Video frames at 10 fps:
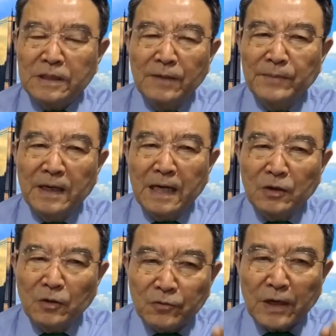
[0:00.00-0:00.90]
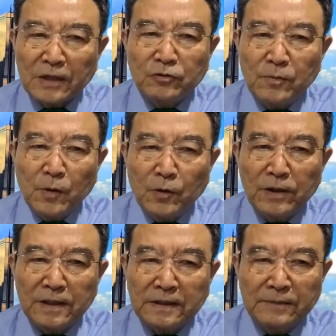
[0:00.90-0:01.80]
현명하고 꿰뚫어 보고
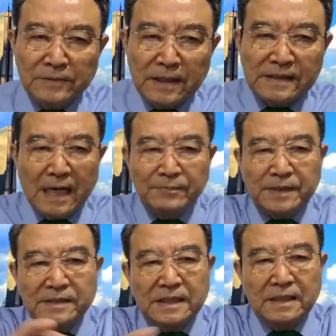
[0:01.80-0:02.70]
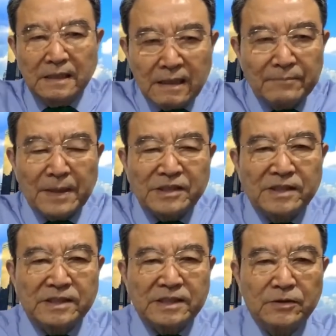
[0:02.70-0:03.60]
있기 때문에 사업 전체를
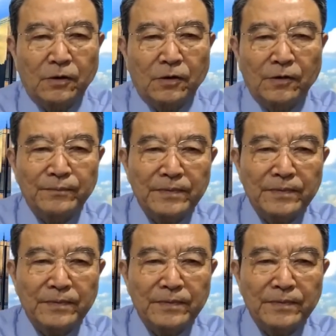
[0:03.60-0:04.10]
백지화시키고